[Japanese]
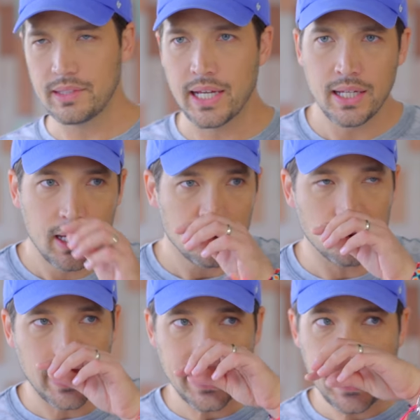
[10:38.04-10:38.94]
で
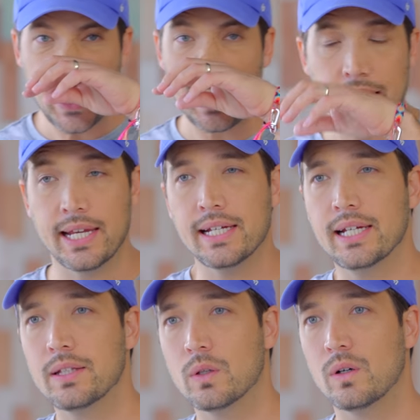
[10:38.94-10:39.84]
この間、
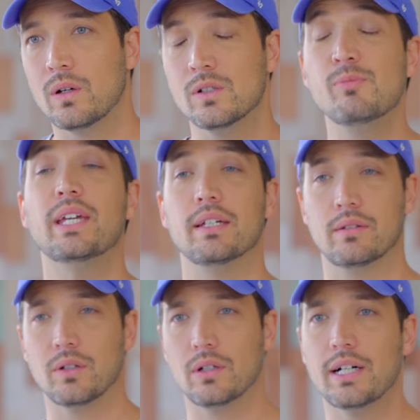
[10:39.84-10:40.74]
えー、と海く
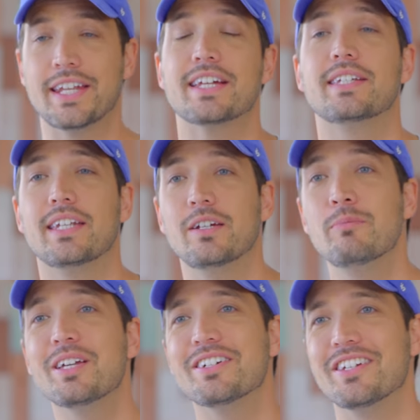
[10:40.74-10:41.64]
んと話してて、
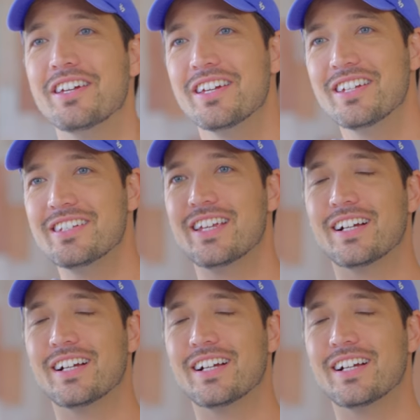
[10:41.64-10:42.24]
海くん知っ